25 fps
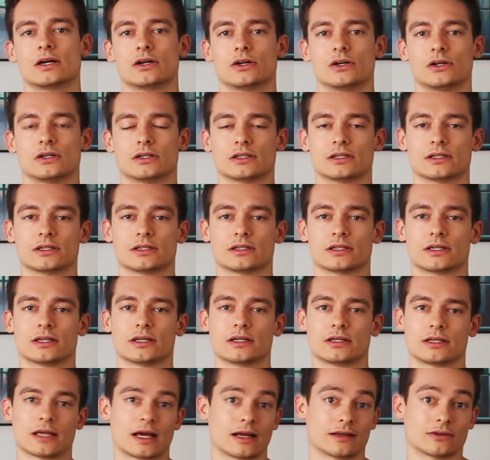und
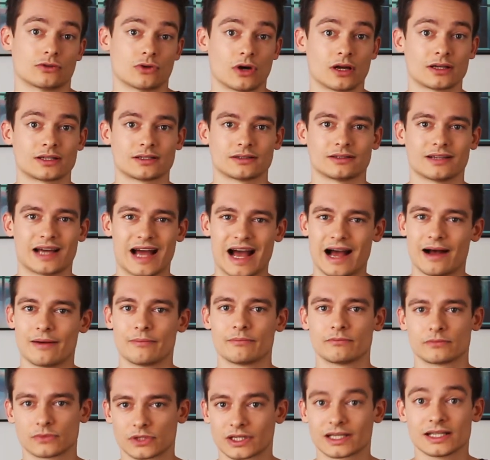äh, ja, dort
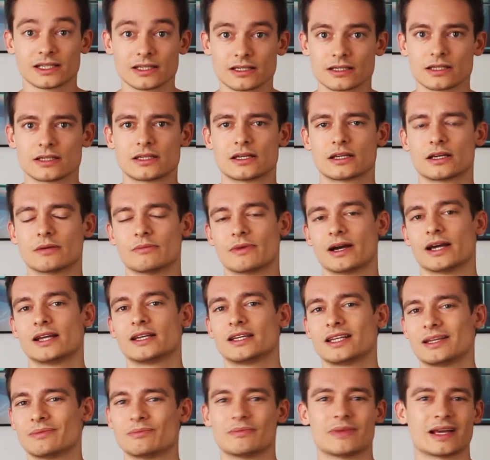haben christliche
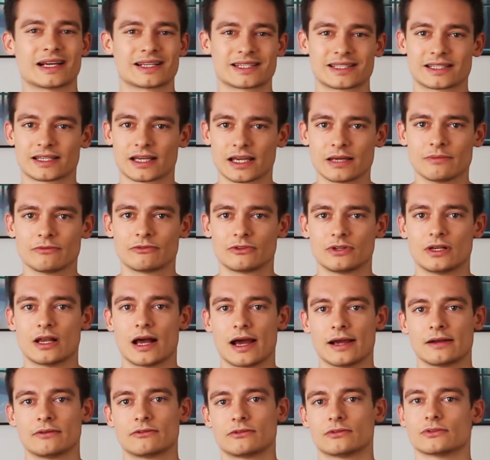Gemeinden eben extrem viel
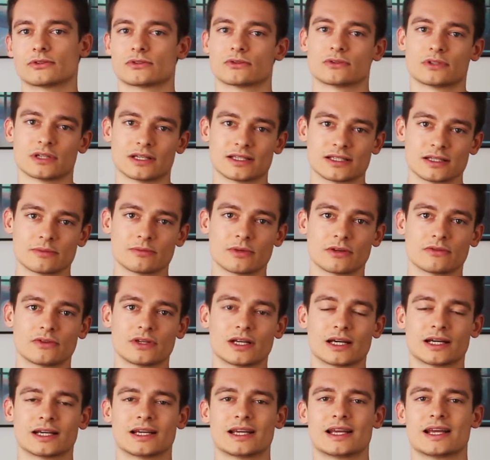Einfluss. Und da sieht man
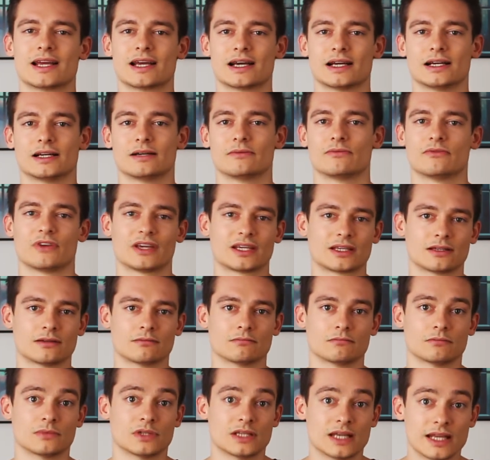wieder, ähm,
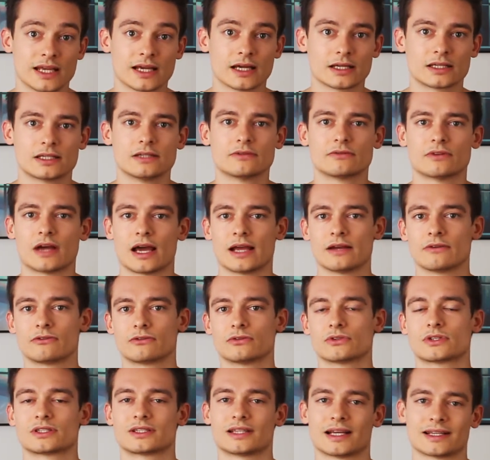welchen negativen
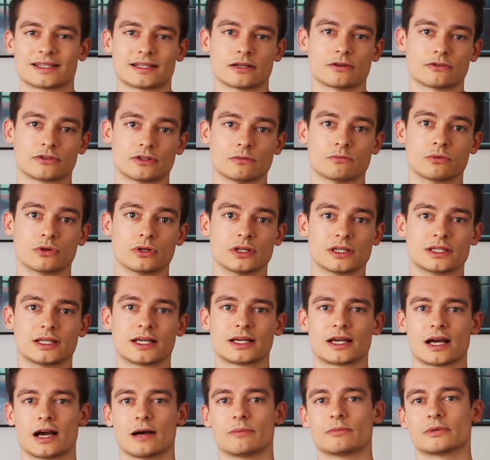Einfluss das auf die
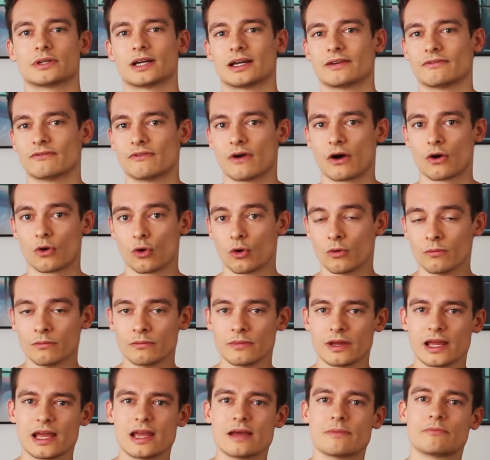Politik haben kann.
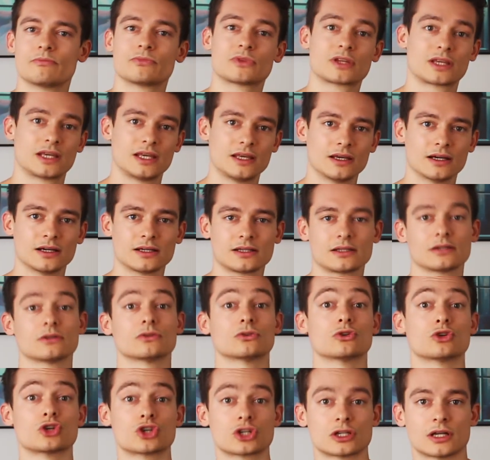Warum eben Kirche
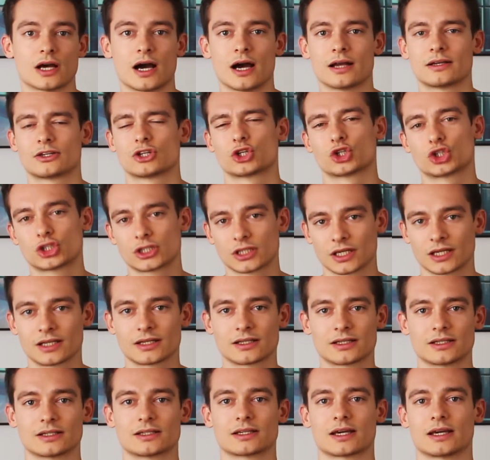und Staat
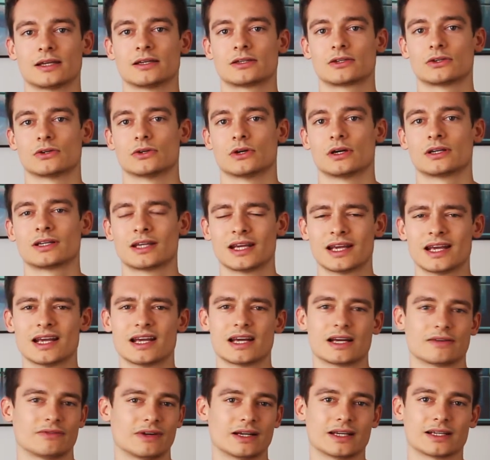strikt getrennt gehört,
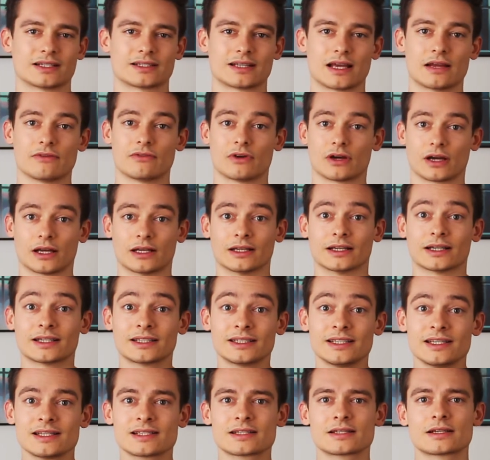weil das einfach ein
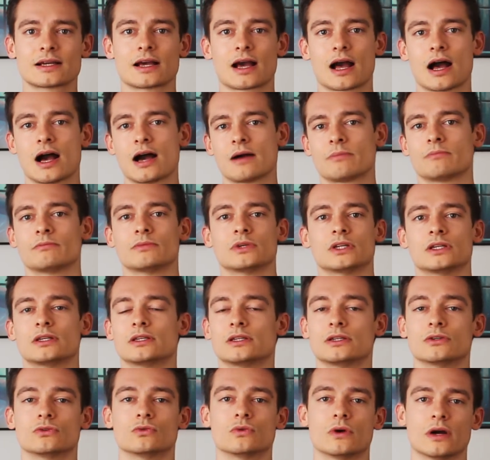Riesengraben in
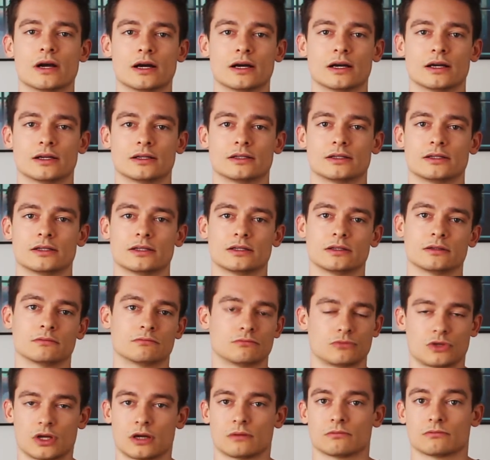die, äh, in
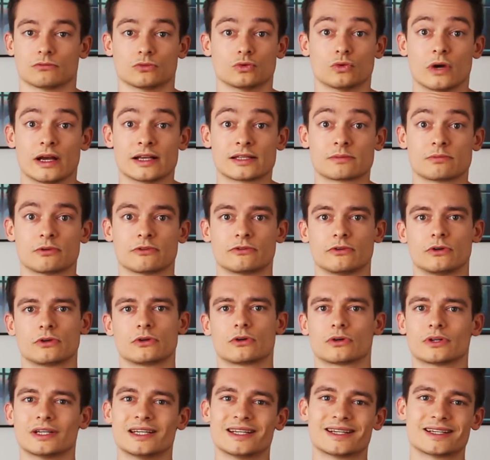die ja,
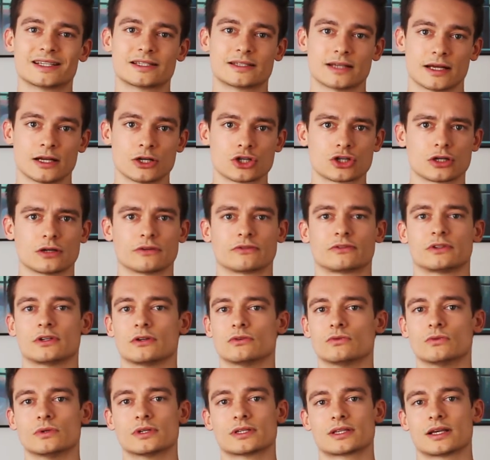US-Bevölkerung, in die Gesellschaft
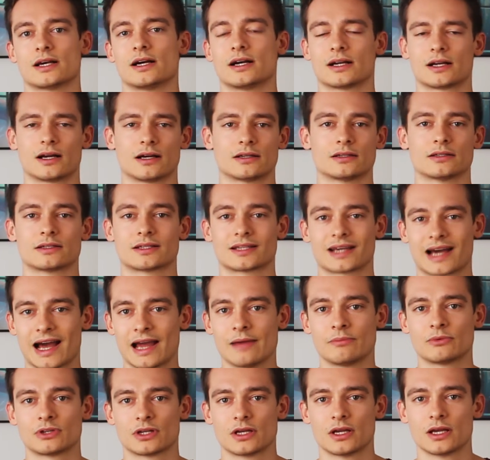der USA gerade
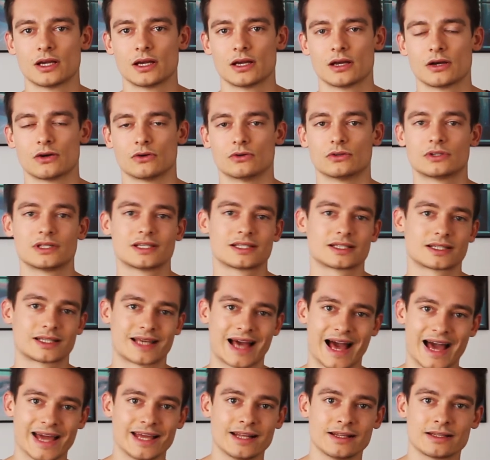treibt und diesen
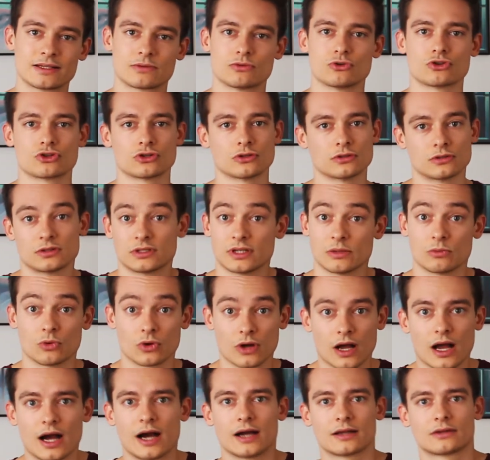Keil zwischen
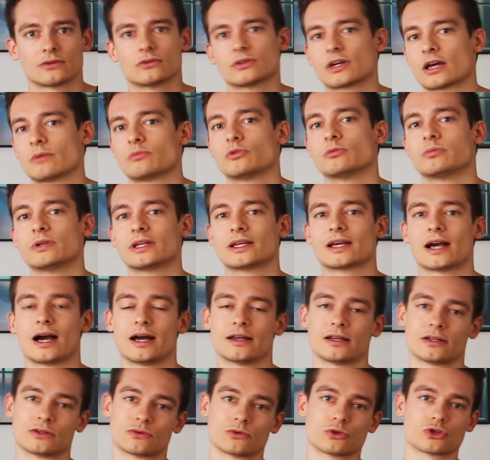Demokraten und
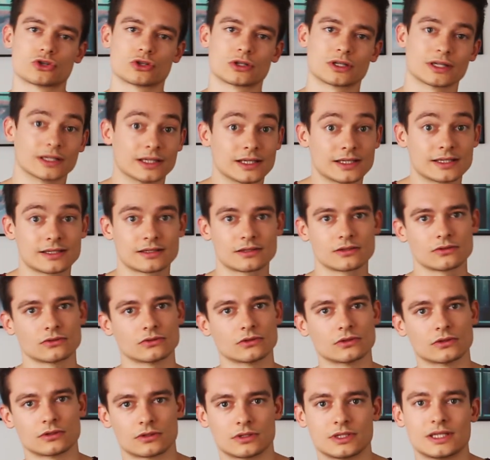Republikanern, zwischen Christen
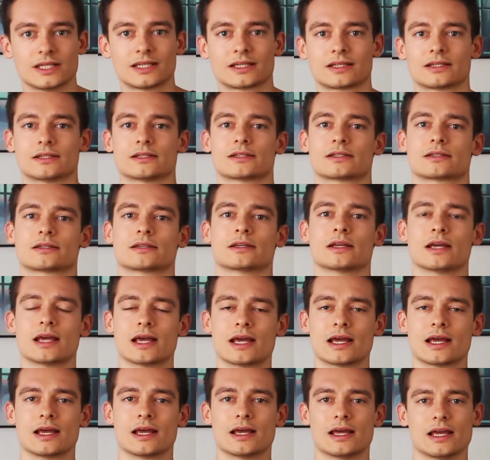und Nichtchristen
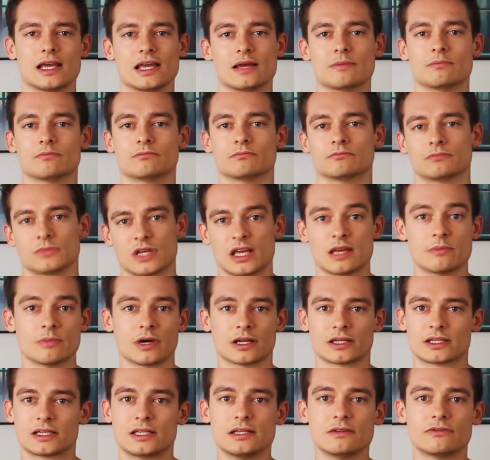eben
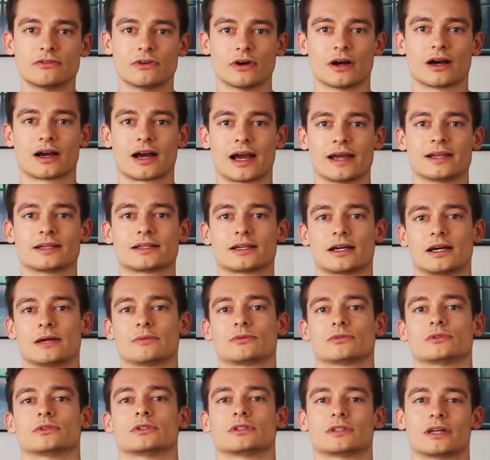immer tiefer
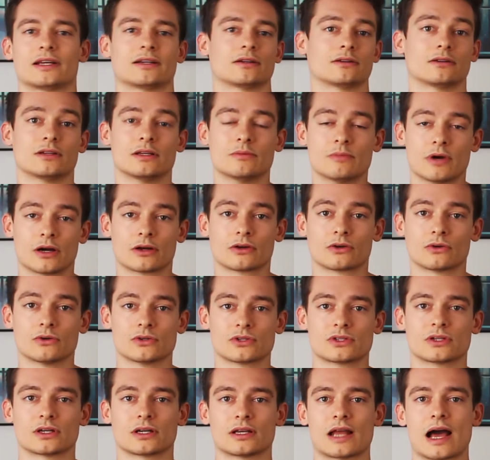reintreibt und einen immer
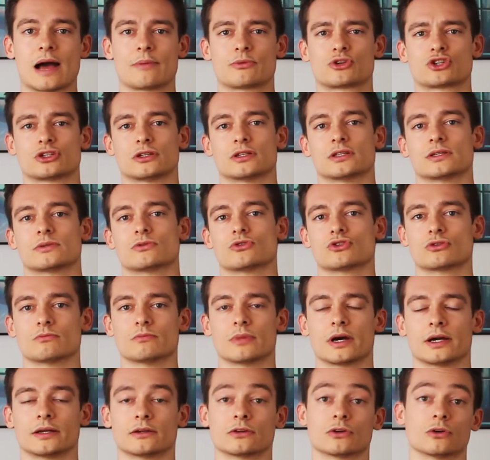größeren Abstand zwischen
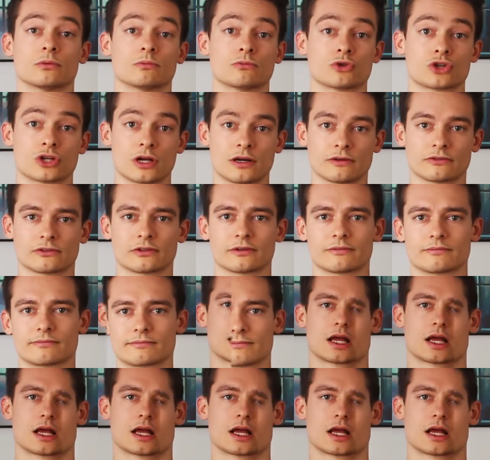beiden Gruppen schafft.